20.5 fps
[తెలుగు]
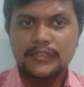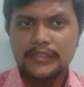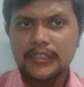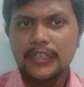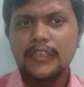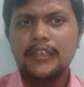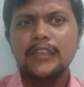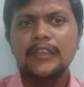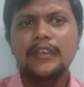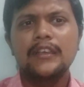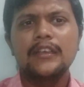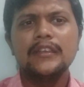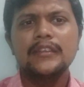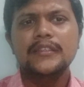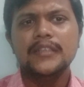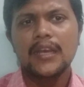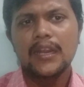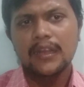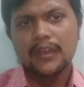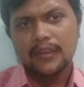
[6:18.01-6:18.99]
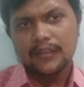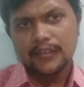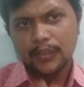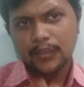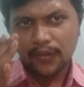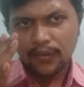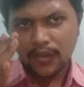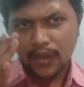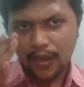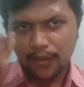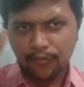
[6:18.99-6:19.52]
జీటీకి చాలా
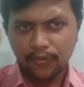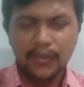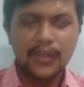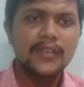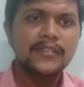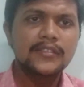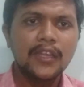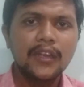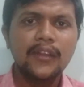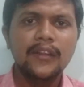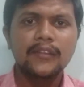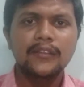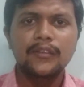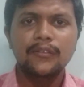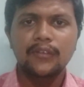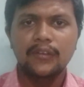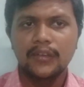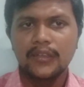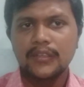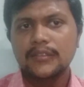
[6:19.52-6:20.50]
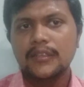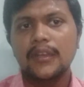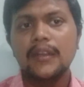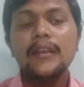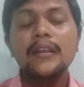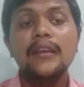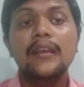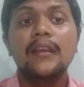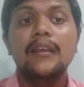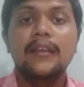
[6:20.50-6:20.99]
ఎక్కువ అవకాశాలు అయితే ఉన్నా సరే